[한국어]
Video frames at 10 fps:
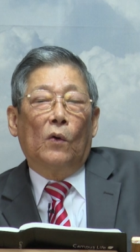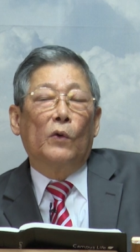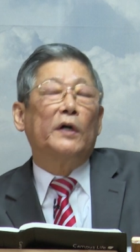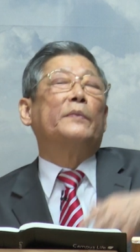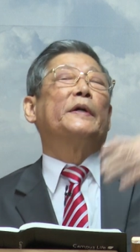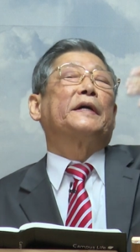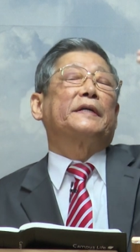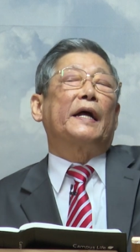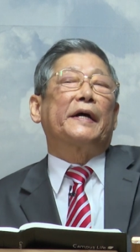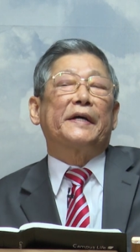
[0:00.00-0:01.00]
우리 어머니가
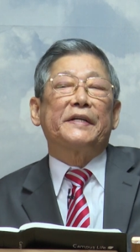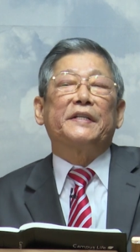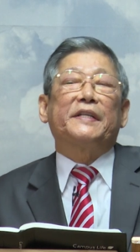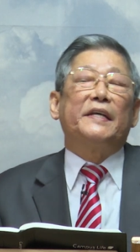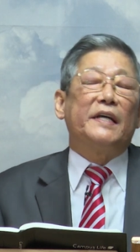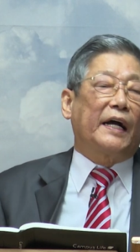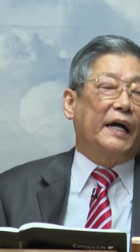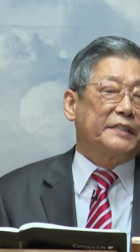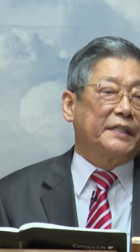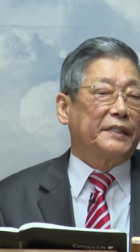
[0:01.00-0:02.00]
살아계실 때
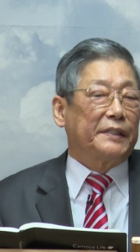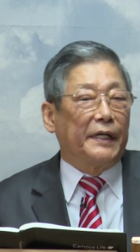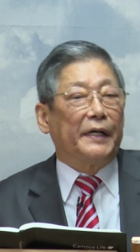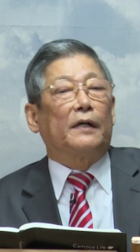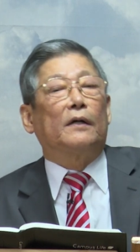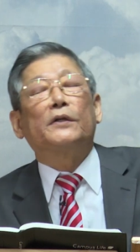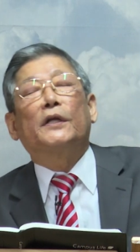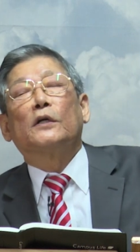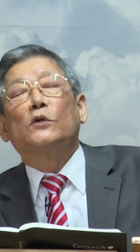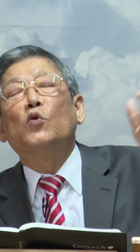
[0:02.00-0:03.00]
이야기하시는데
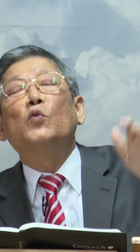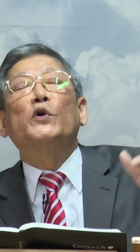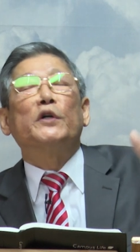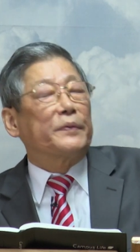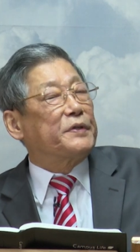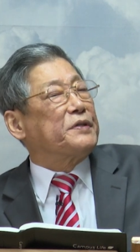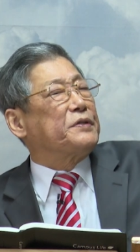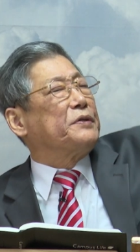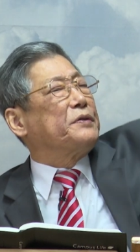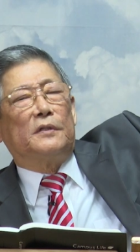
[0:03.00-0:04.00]
그때는 우물이
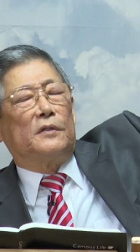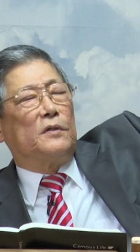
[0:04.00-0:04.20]
없어서